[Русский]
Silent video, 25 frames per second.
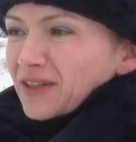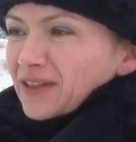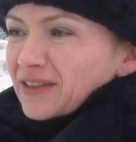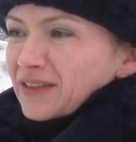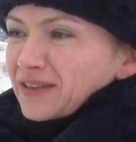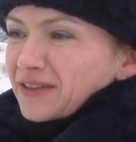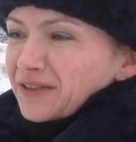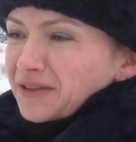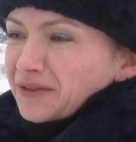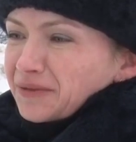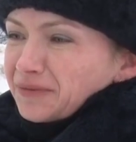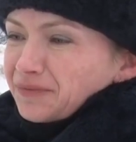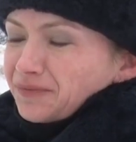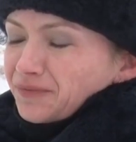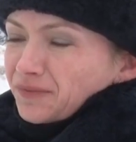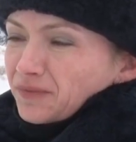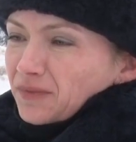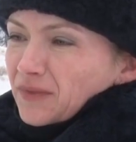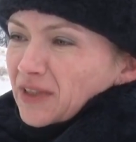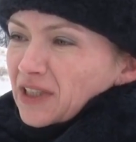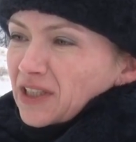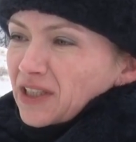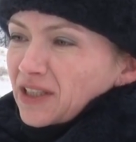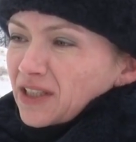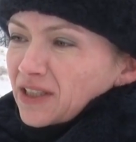Эм,
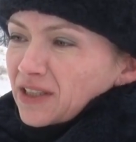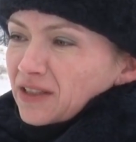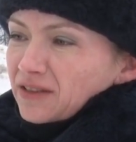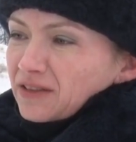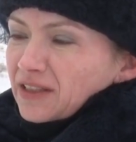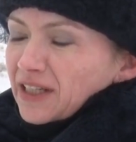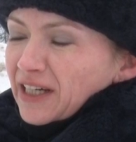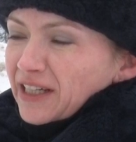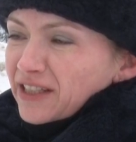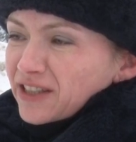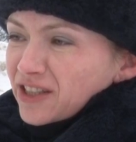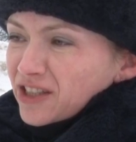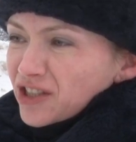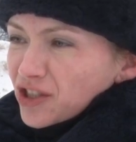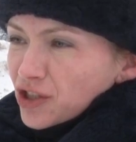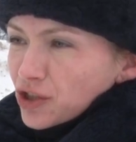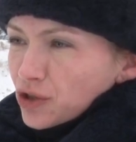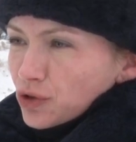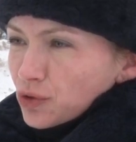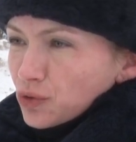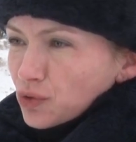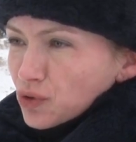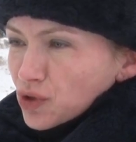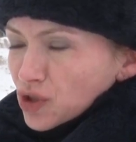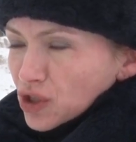и на
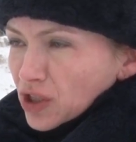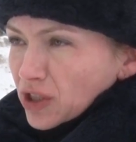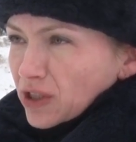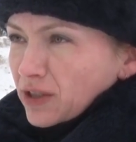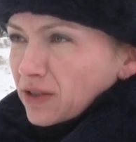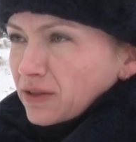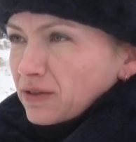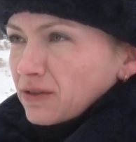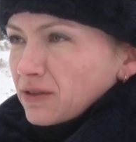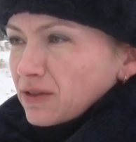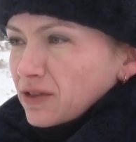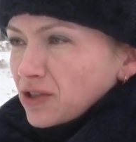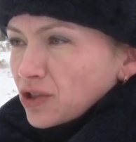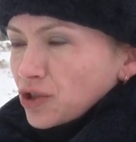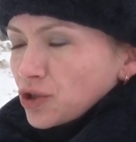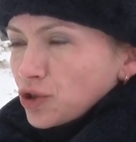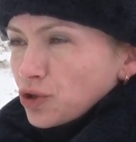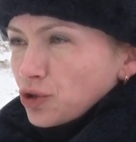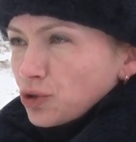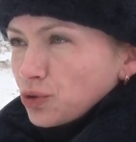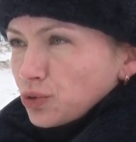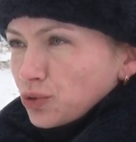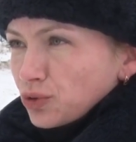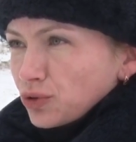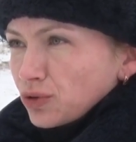одежде уже
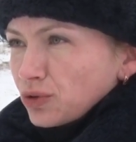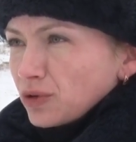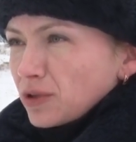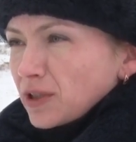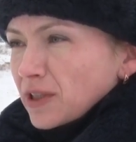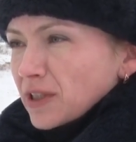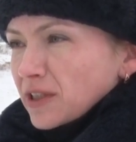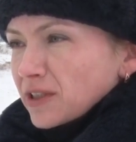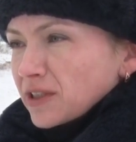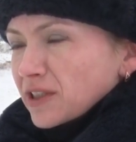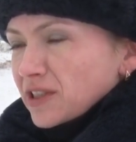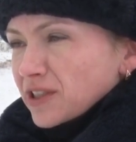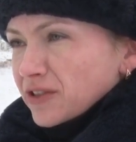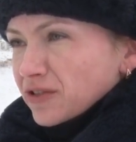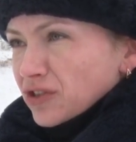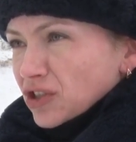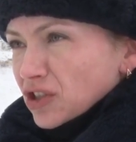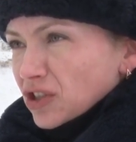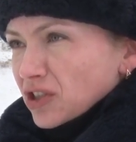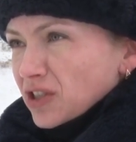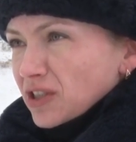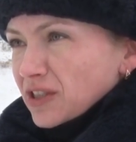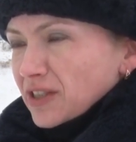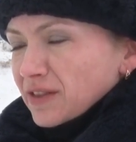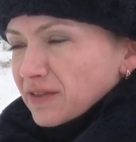зачастую есть
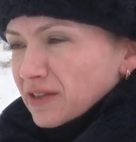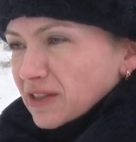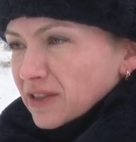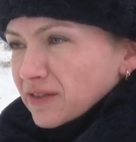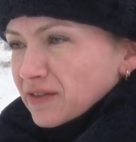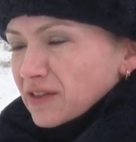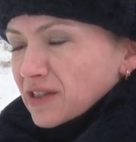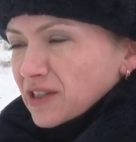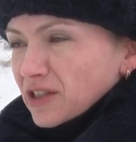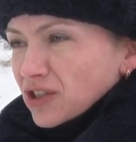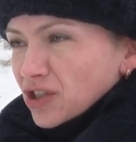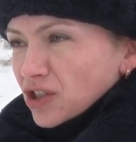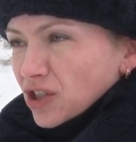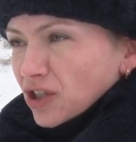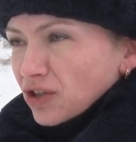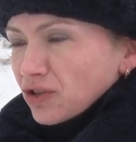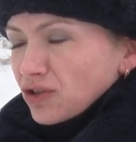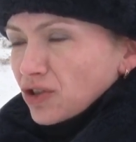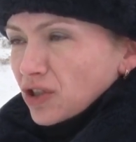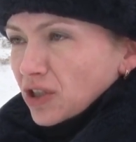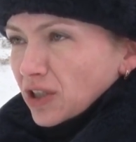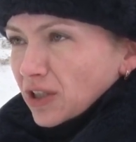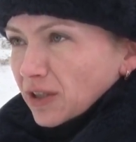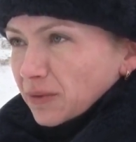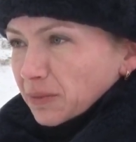вшитые
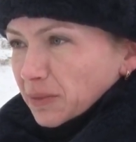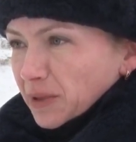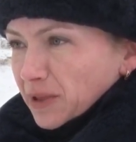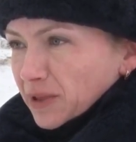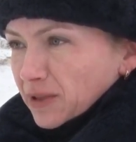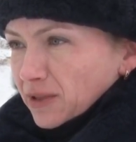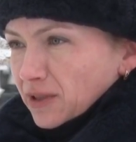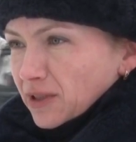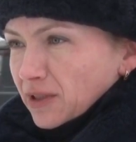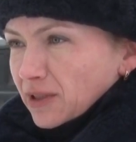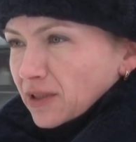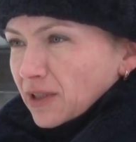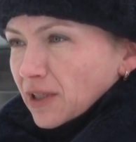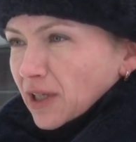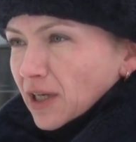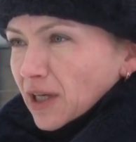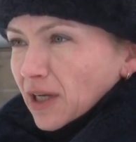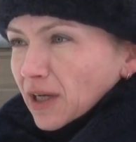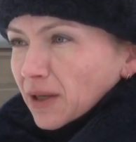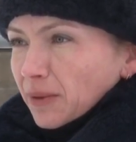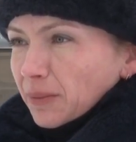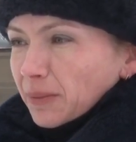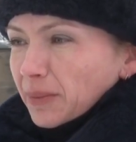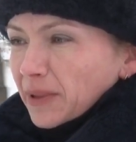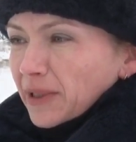световозвращающие элементы.
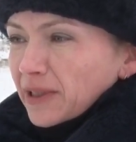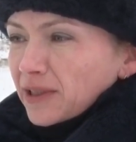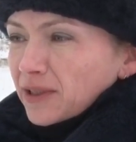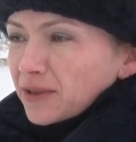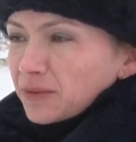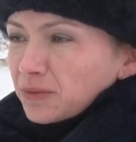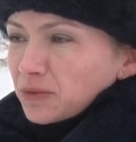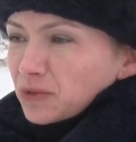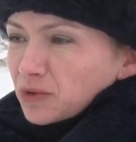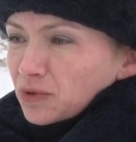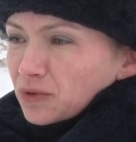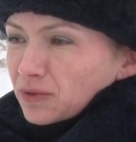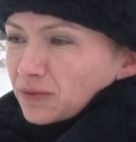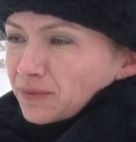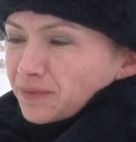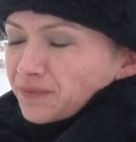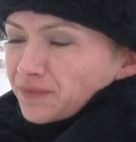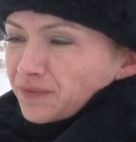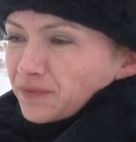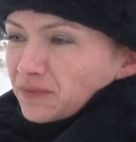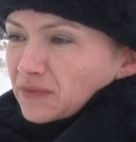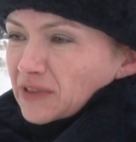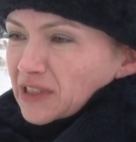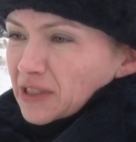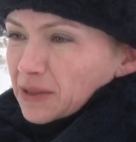Поэтому
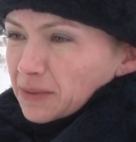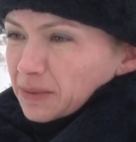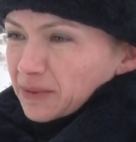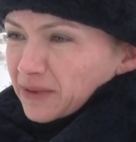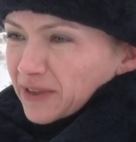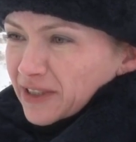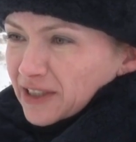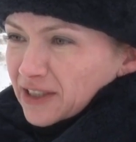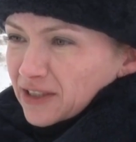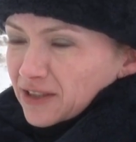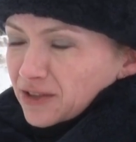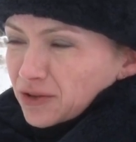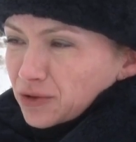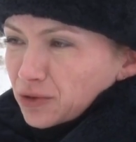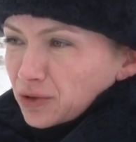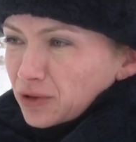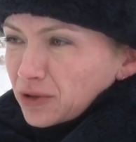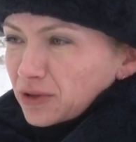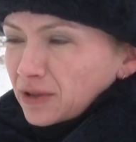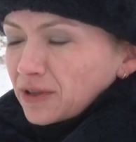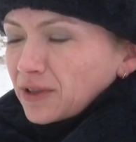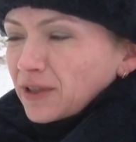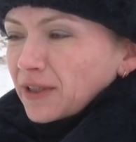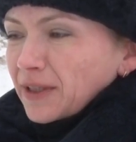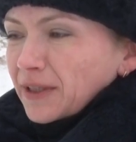не забывайте
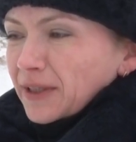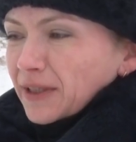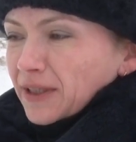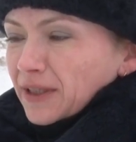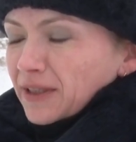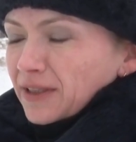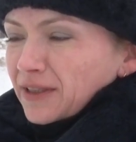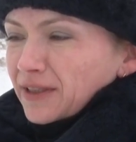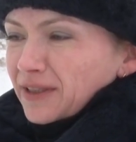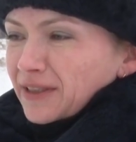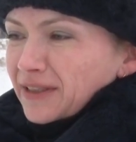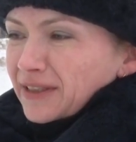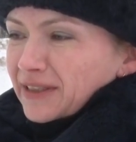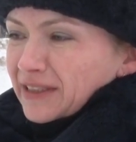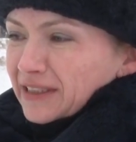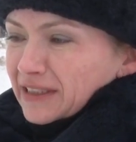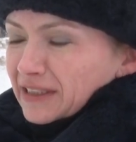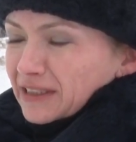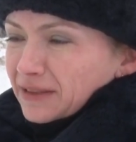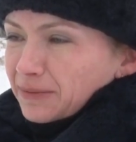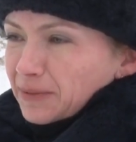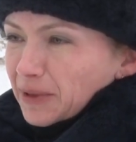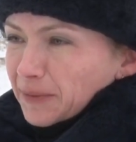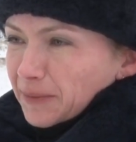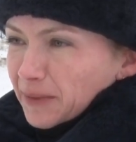такой э,
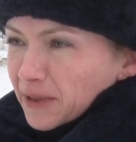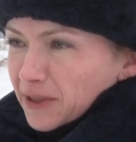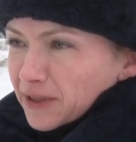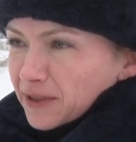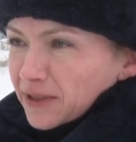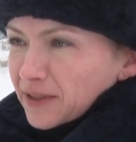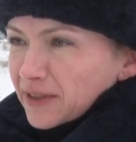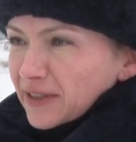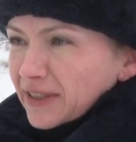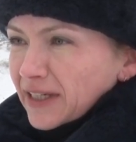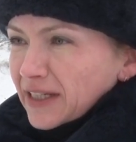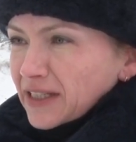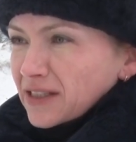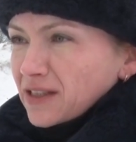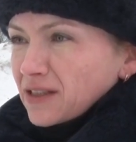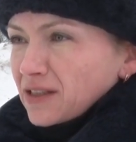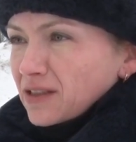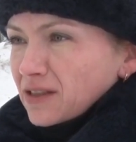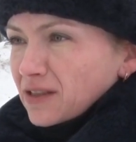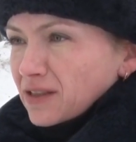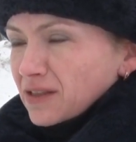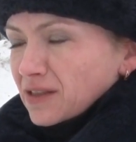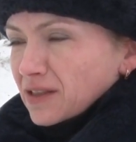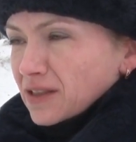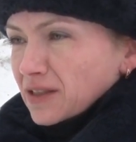этот момент, да,
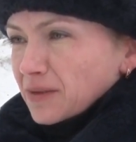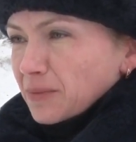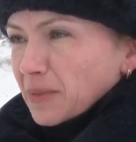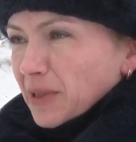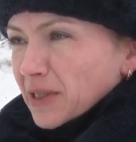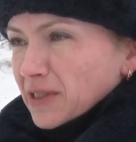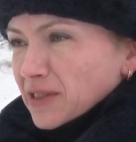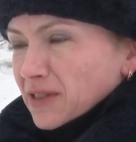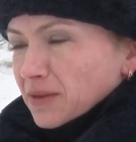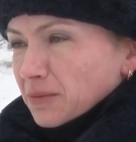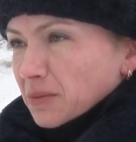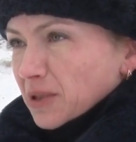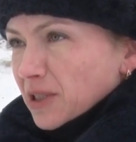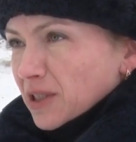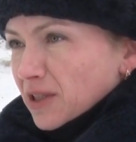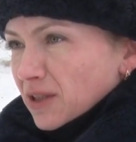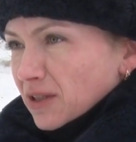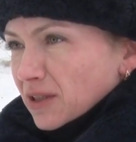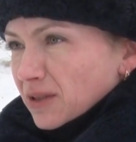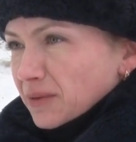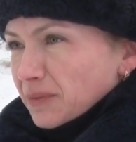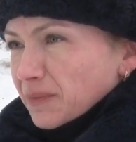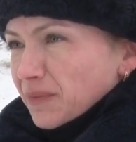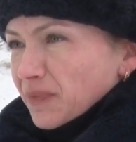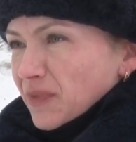сделайте себя
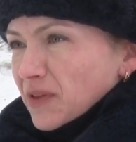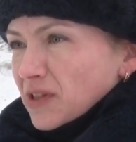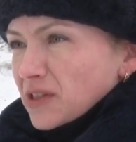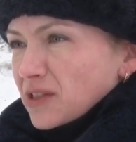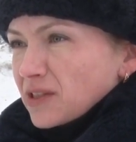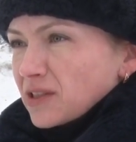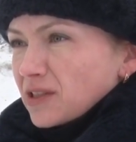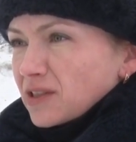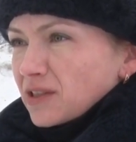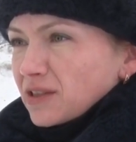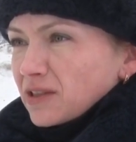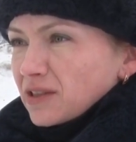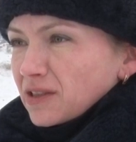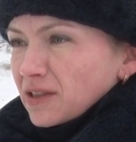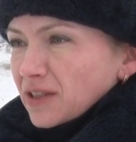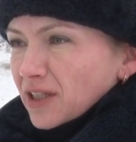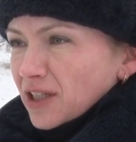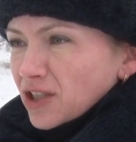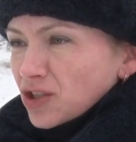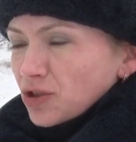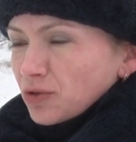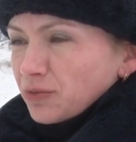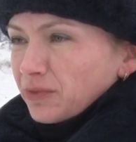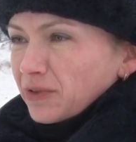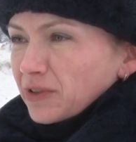заметным, сделайте так,
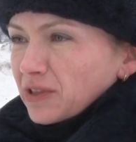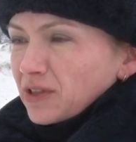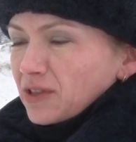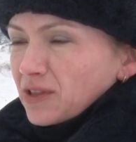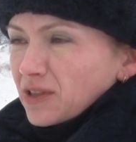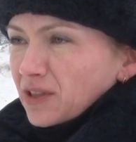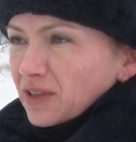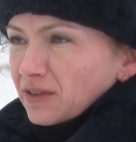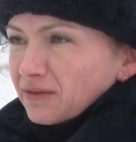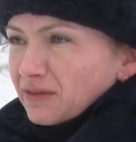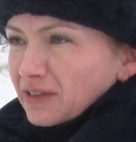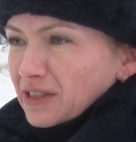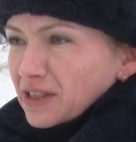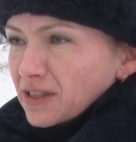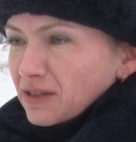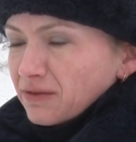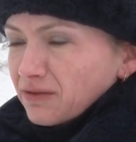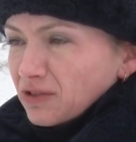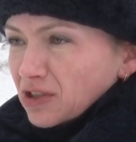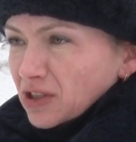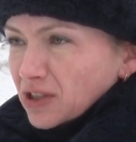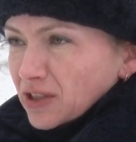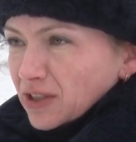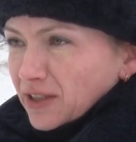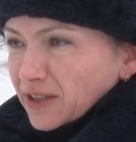чтобы водители вас
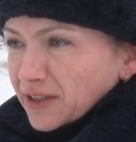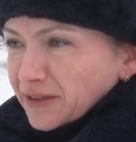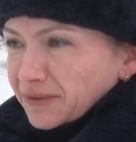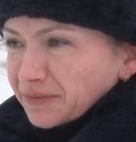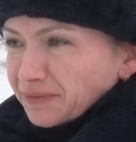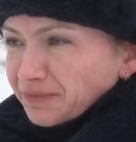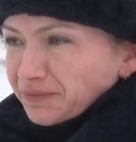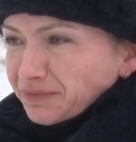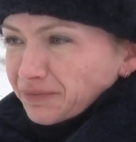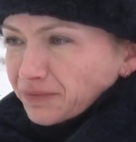видели.